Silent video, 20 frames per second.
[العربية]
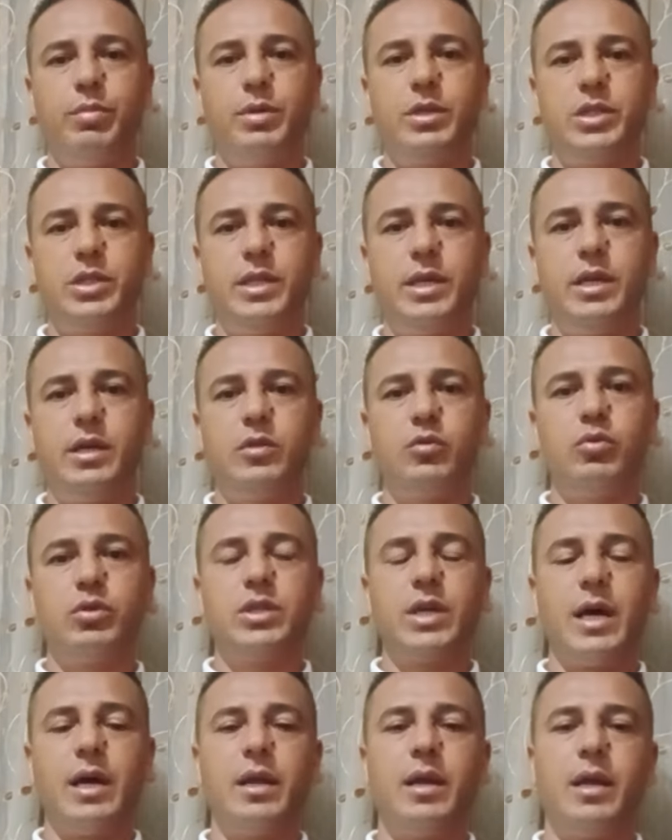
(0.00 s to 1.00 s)
بجديد وان
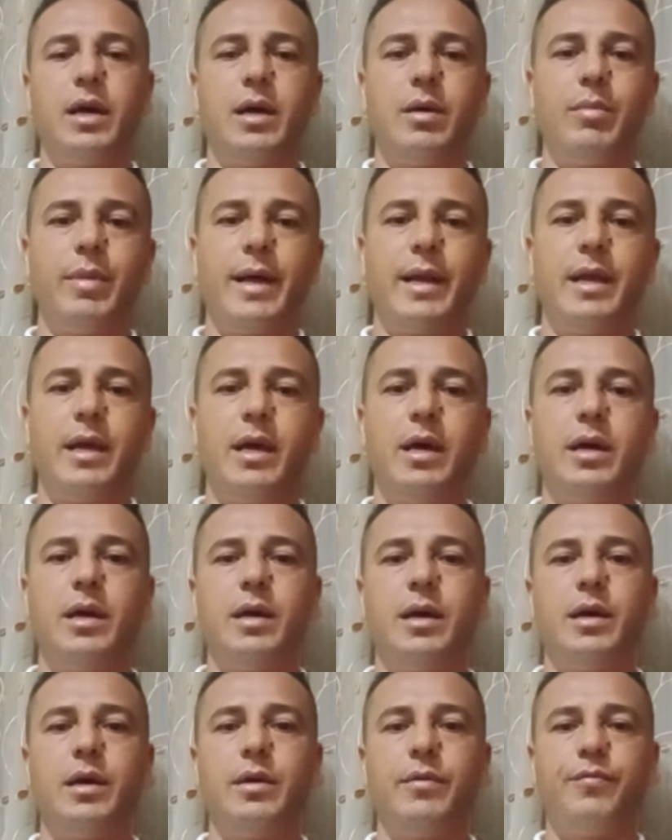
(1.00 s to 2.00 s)
شاء الله
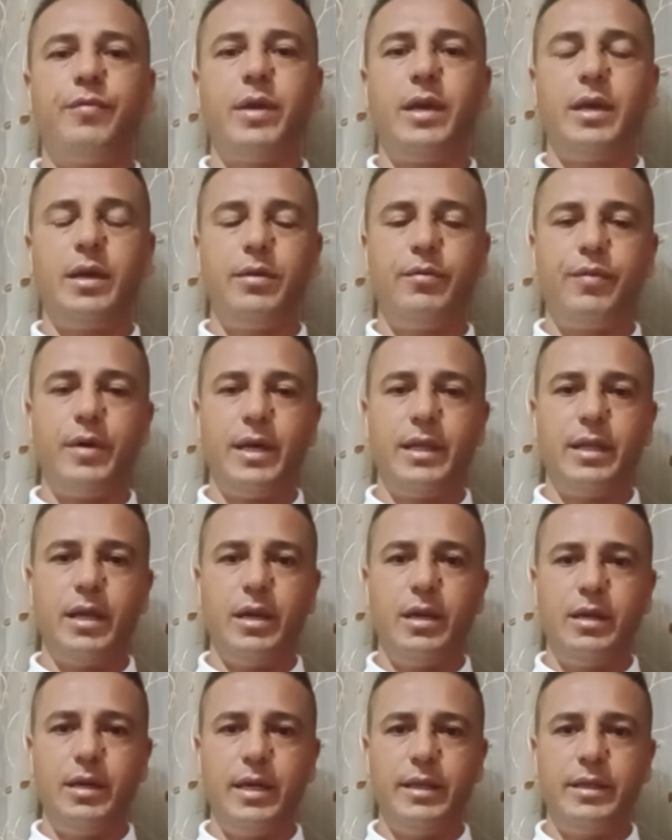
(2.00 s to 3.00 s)
معناها فيه افاده
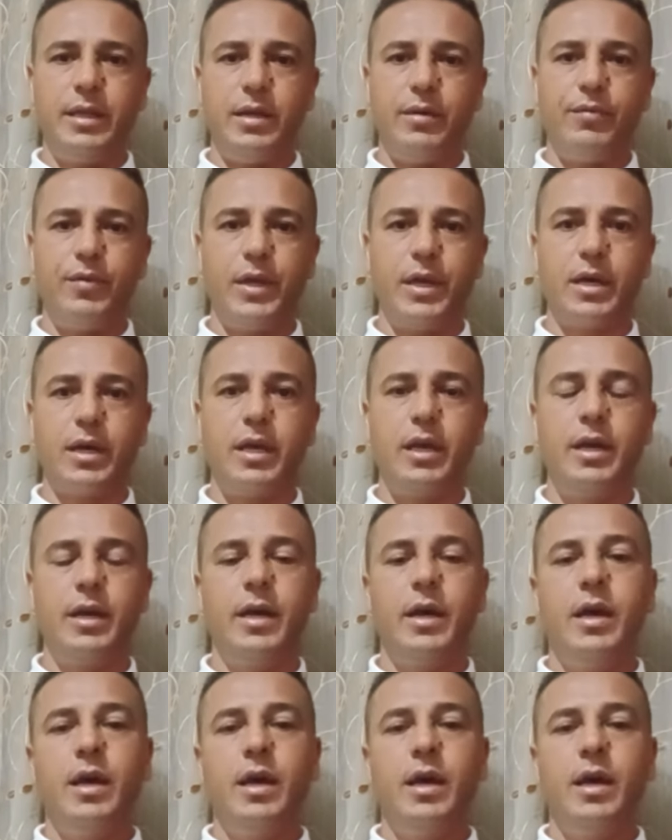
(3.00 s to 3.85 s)
للنادي الافريقي